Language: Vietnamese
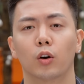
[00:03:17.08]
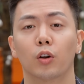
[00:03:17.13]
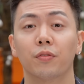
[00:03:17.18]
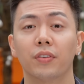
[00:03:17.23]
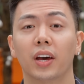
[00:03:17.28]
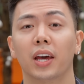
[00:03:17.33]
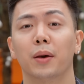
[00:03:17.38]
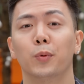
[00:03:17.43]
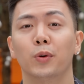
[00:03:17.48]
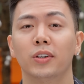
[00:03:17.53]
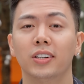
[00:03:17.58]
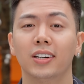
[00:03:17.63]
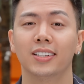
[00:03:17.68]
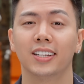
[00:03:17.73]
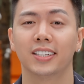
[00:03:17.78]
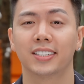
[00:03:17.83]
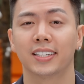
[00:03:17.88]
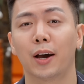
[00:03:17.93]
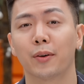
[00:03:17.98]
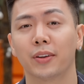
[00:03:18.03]
Còn về mùi hương
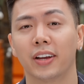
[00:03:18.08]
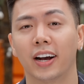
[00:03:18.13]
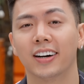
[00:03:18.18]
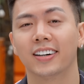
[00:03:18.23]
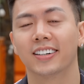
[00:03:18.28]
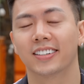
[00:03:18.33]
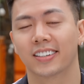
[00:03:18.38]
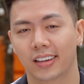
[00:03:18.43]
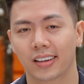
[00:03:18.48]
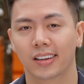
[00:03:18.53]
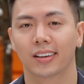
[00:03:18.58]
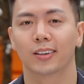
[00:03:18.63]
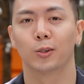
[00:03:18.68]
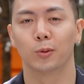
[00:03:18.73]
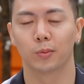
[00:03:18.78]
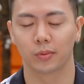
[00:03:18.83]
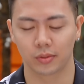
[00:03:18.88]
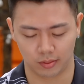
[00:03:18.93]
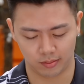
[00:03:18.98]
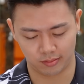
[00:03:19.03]
thì sao nhỉ?
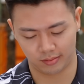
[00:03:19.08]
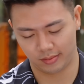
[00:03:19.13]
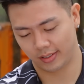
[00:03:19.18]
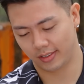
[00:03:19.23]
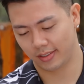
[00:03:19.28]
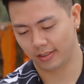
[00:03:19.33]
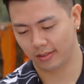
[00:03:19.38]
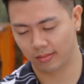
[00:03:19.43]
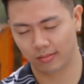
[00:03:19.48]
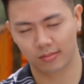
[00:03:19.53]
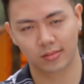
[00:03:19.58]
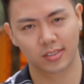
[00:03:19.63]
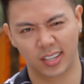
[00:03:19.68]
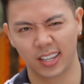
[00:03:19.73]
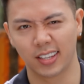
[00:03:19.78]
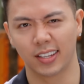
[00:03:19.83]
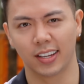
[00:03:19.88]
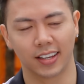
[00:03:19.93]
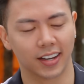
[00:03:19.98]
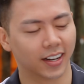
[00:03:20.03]
Cùng
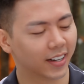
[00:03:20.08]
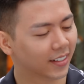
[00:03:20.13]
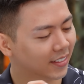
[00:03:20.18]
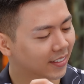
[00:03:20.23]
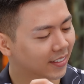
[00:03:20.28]
xịt ra nhá.